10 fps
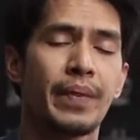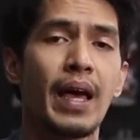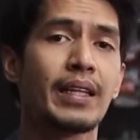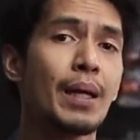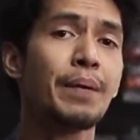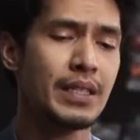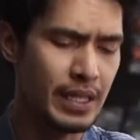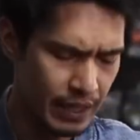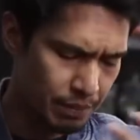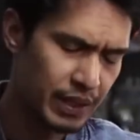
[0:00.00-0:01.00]
Nah, tapi
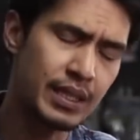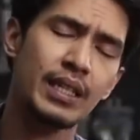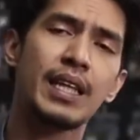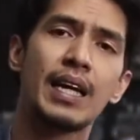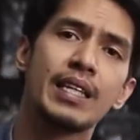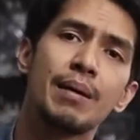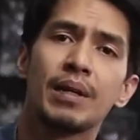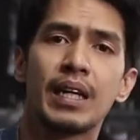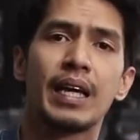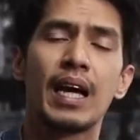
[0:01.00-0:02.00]
sedikit bercerita aja
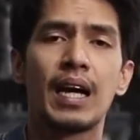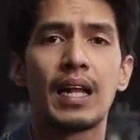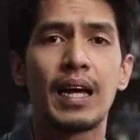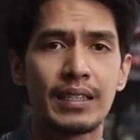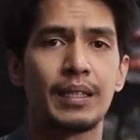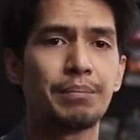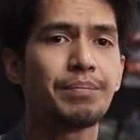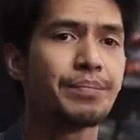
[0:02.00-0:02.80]
mengenai gagal custom.